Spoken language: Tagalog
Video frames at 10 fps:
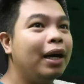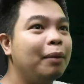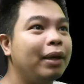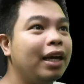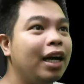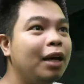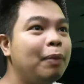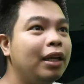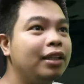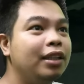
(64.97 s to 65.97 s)
Parang may
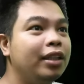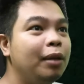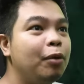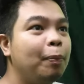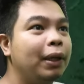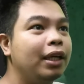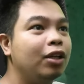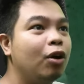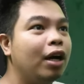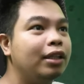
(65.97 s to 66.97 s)
kakaiba, nagdidilim yung
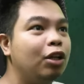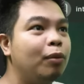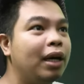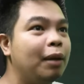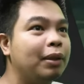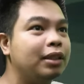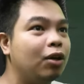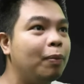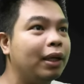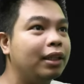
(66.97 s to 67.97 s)
paningin ko kada lumalabas
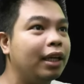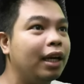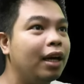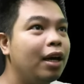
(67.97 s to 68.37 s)
ako, bakit kaya?